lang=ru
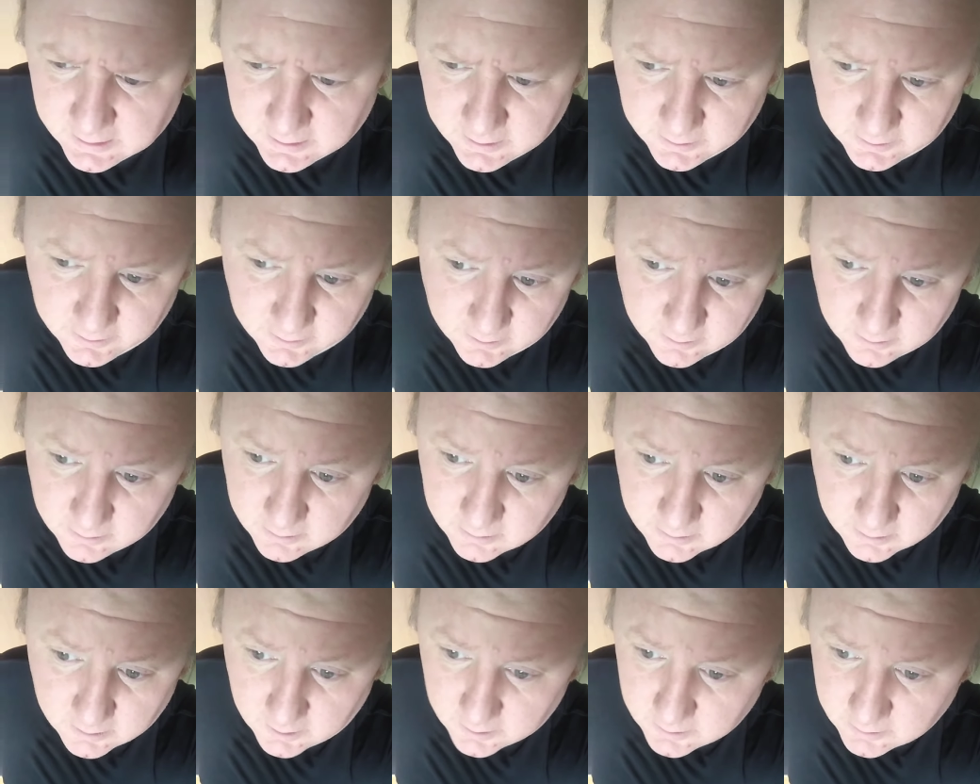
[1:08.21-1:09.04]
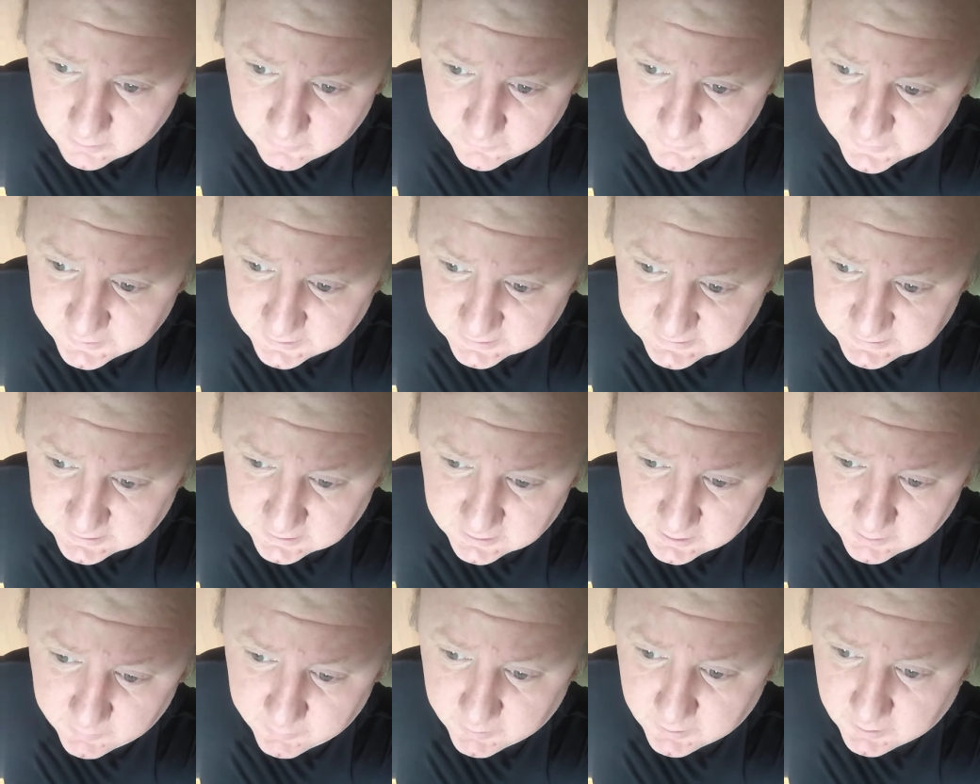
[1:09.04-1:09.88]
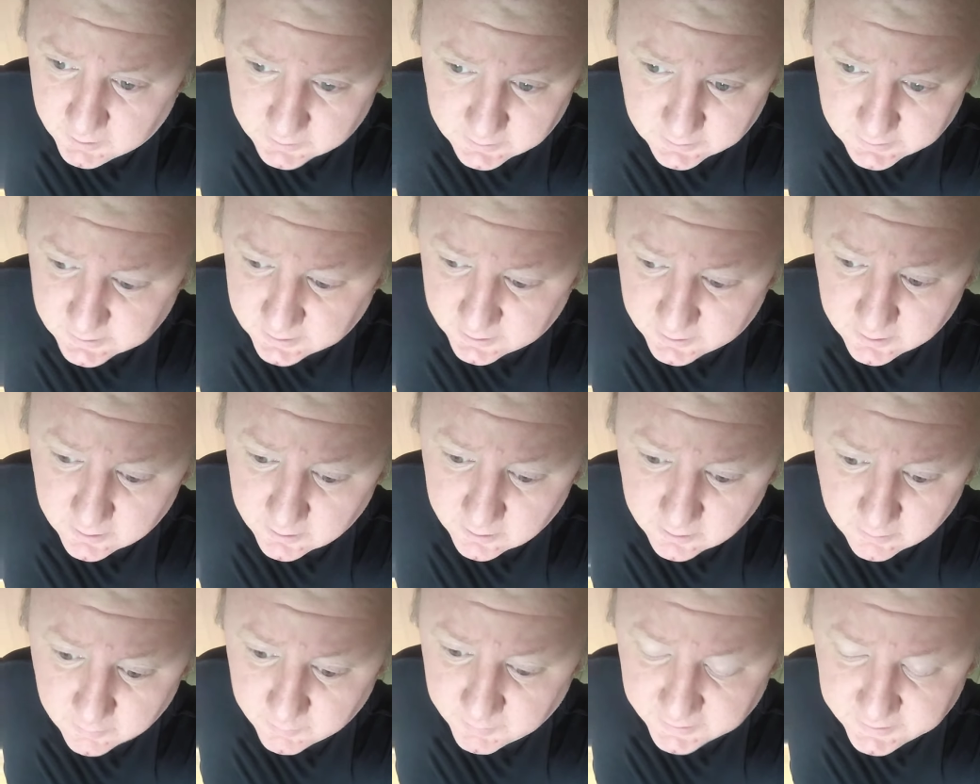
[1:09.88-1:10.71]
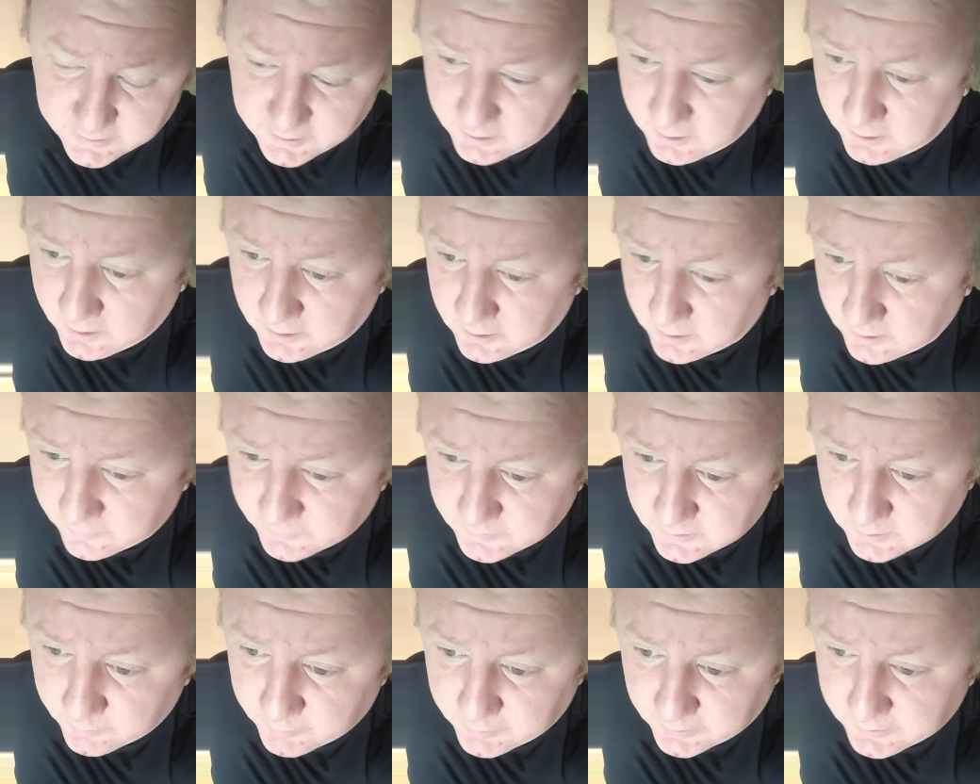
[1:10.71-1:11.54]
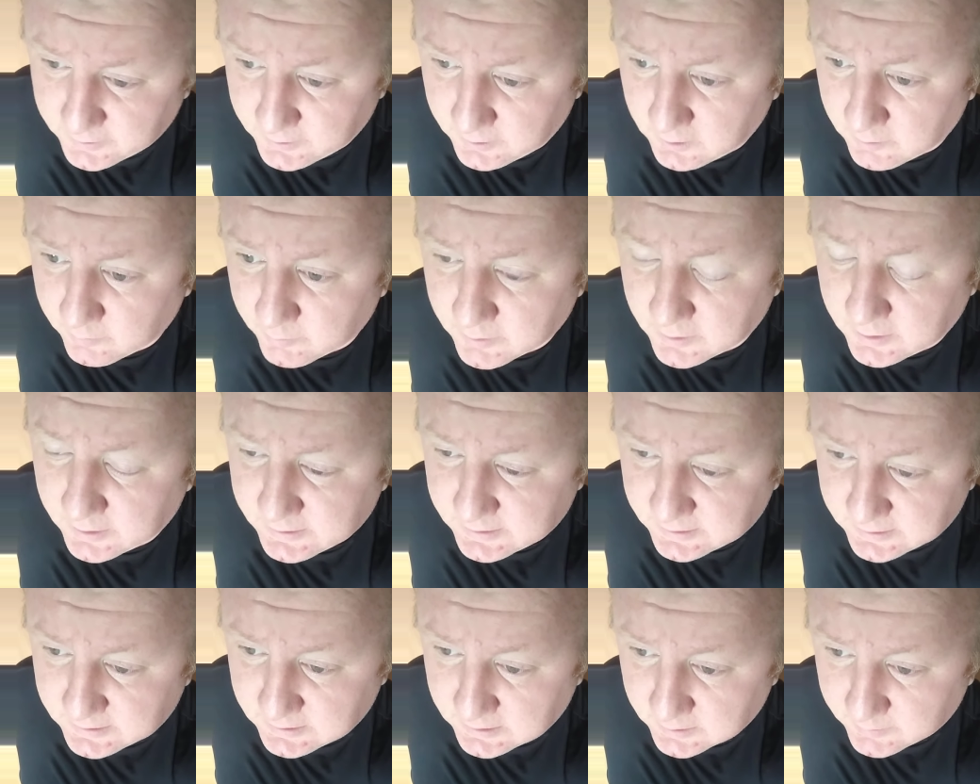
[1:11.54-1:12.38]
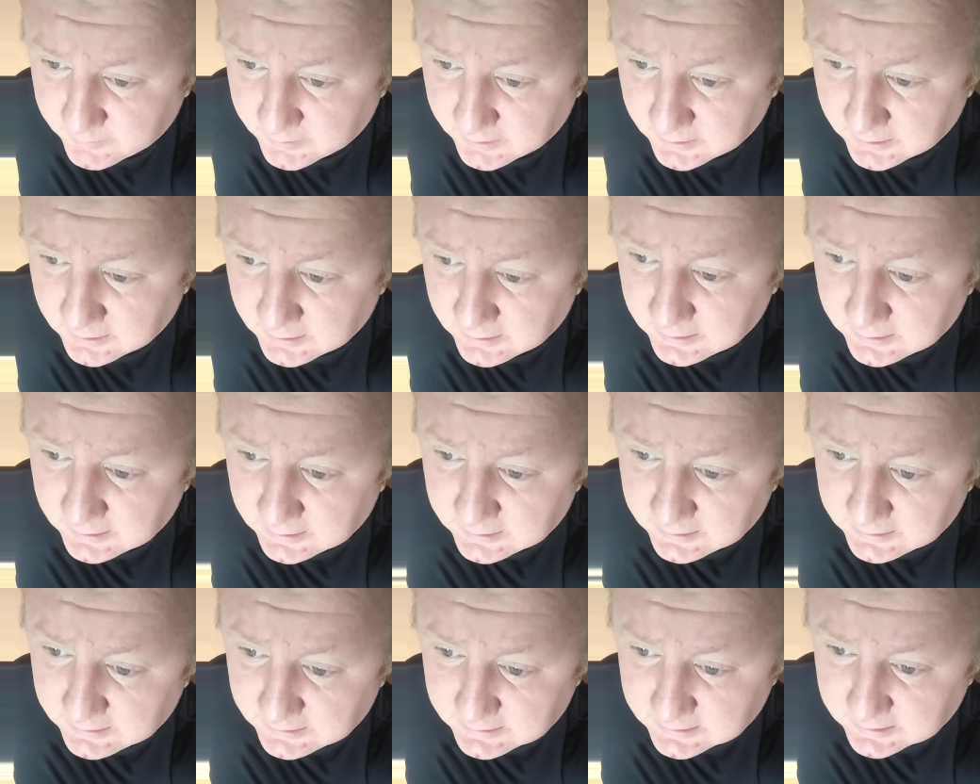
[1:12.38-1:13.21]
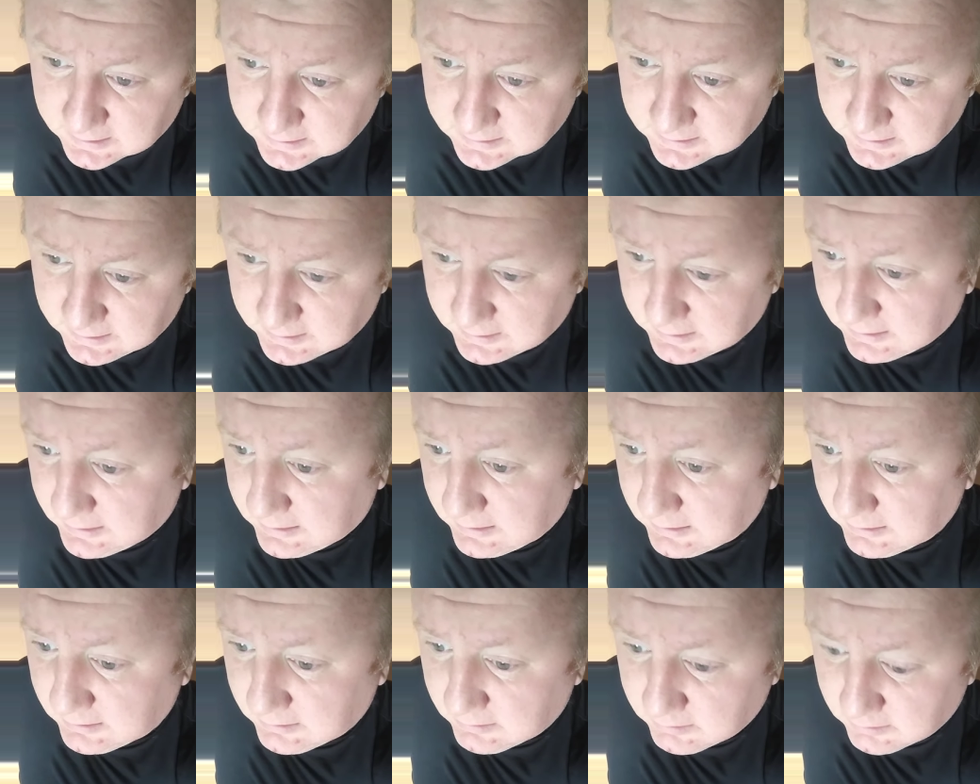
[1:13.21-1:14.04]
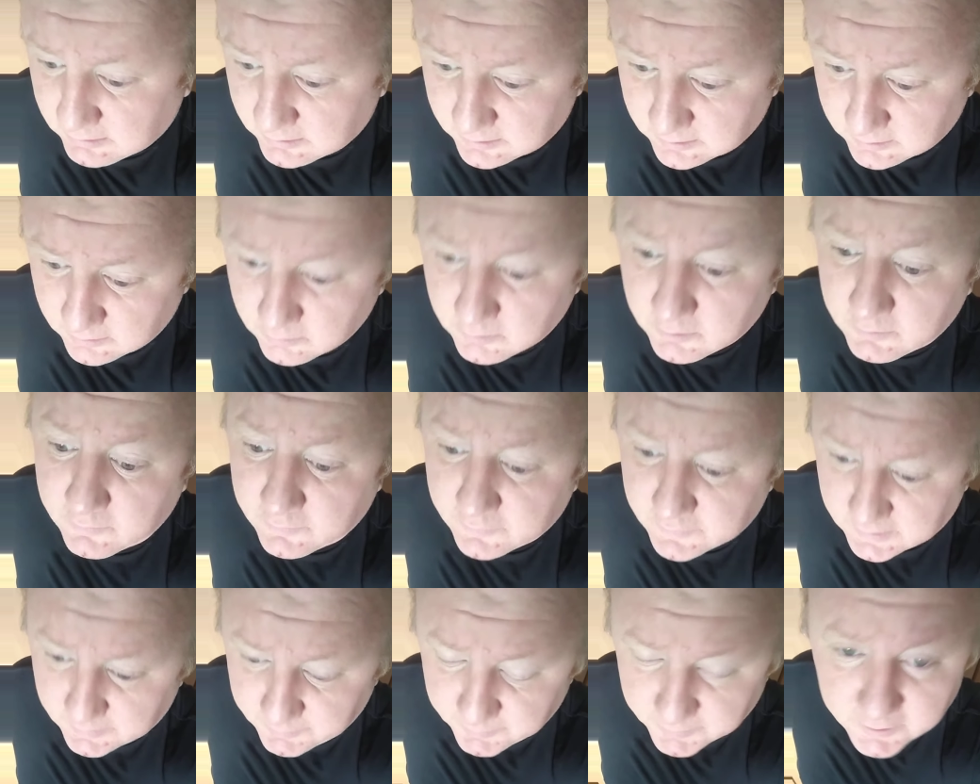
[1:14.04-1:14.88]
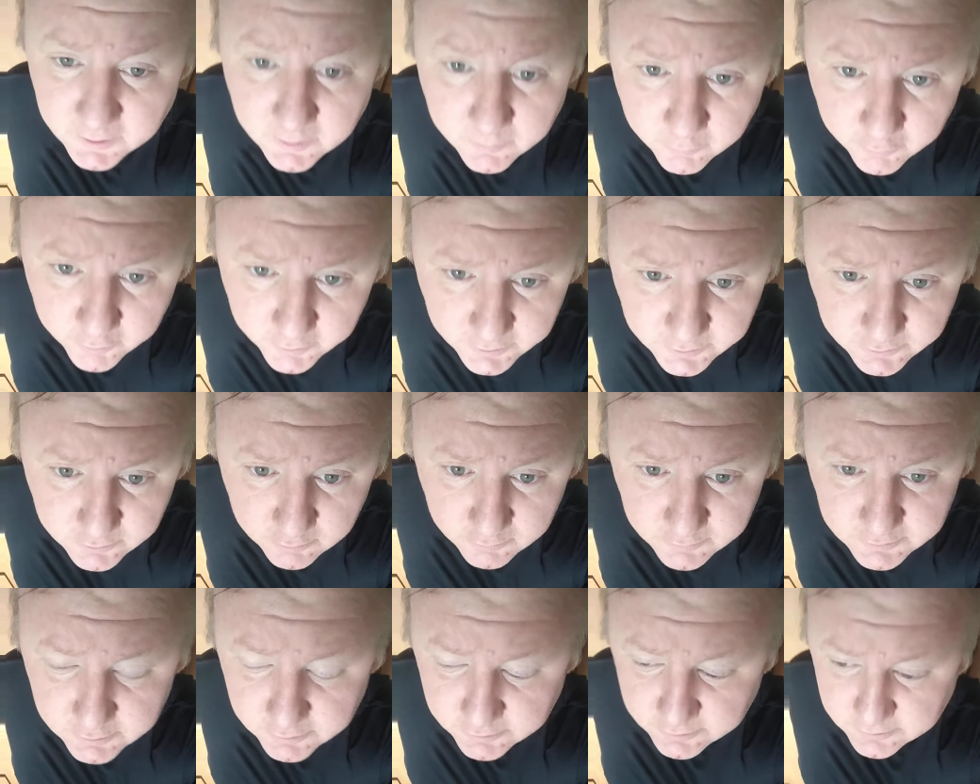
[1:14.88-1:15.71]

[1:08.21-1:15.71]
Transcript: И они, вся страна была, так сказать, поделена, они все платили, была система и так далее. То есть, ну и в Санкт-Петербурге что